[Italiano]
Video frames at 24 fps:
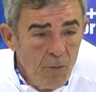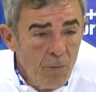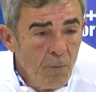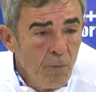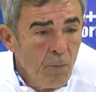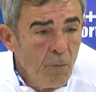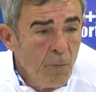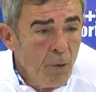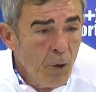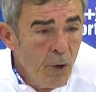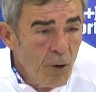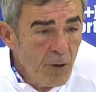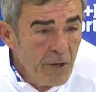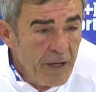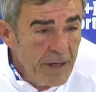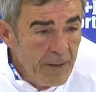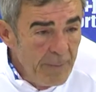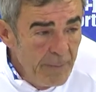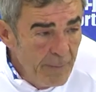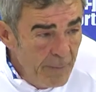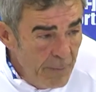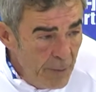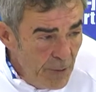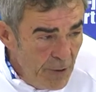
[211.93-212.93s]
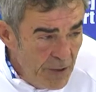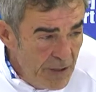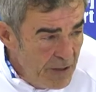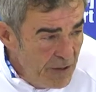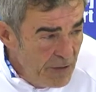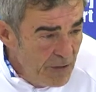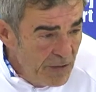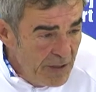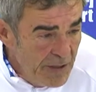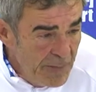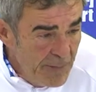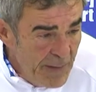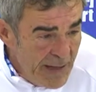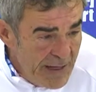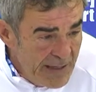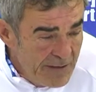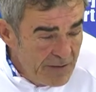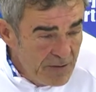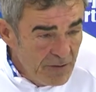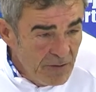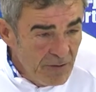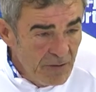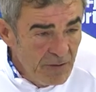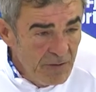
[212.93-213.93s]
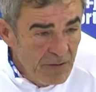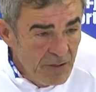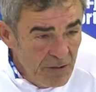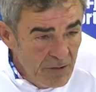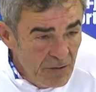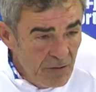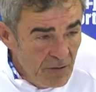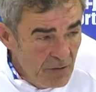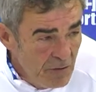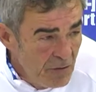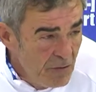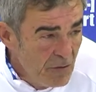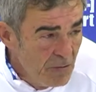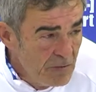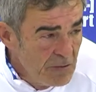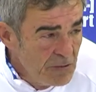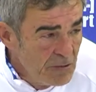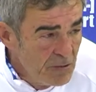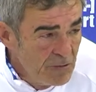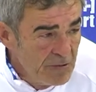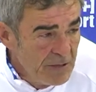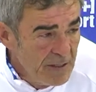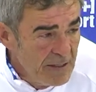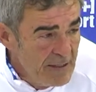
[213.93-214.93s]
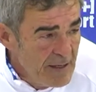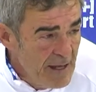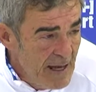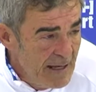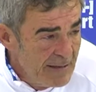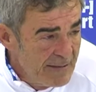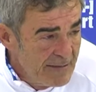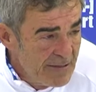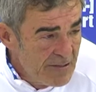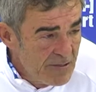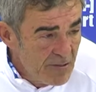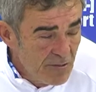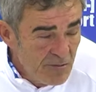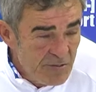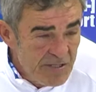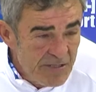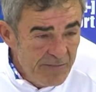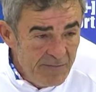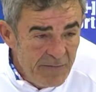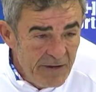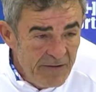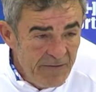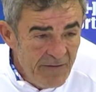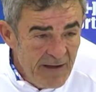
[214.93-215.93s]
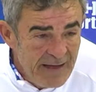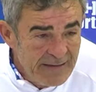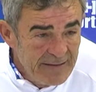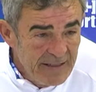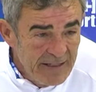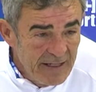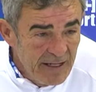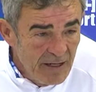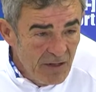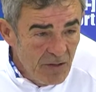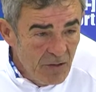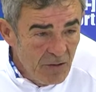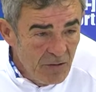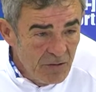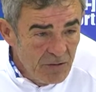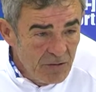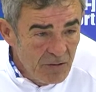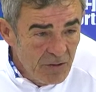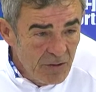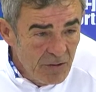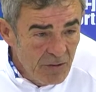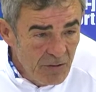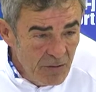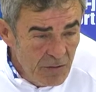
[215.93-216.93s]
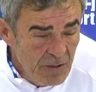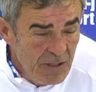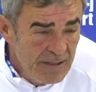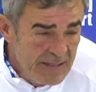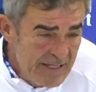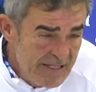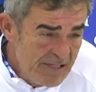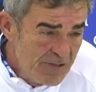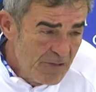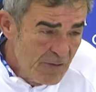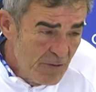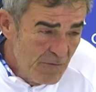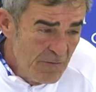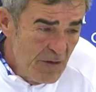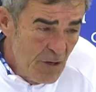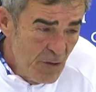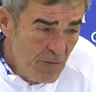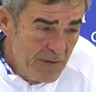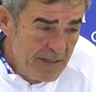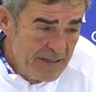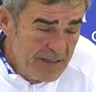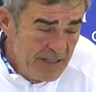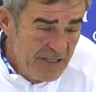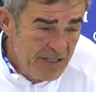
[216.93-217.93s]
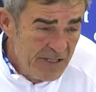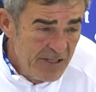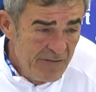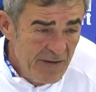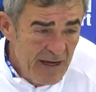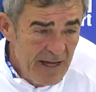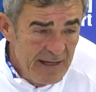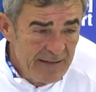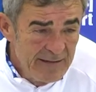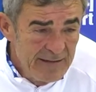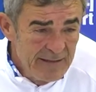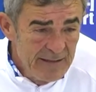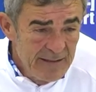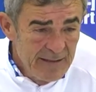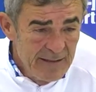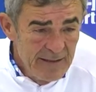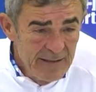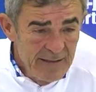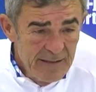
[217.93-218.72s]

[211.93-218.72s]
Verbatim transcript: buoni, poi io ripeto, io come tutti gli altri sono sempre i fatti che contano, noi adesso dobbiamo metterci i fatti.